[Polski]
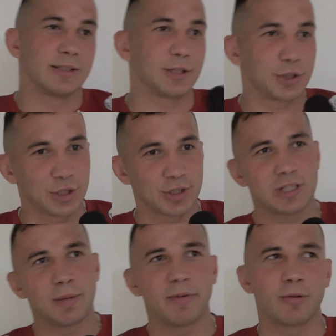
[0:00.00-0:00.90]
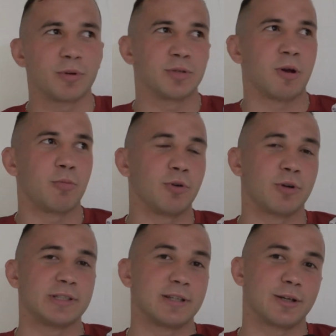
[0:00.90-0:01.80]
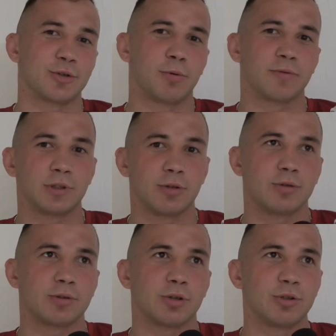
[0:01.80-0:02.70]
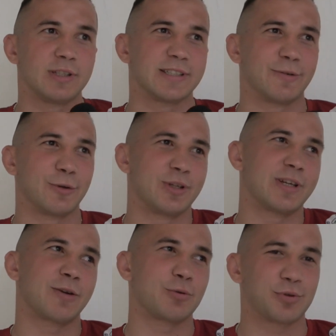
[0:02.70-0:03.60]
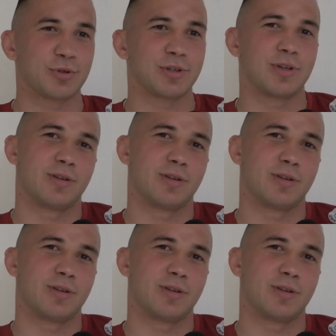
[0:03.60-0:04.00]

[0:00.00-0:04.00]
Znaczy ciężki na pewno będzie miał, bo Krystian Kaszubowski no solidny zawodnik, jak już,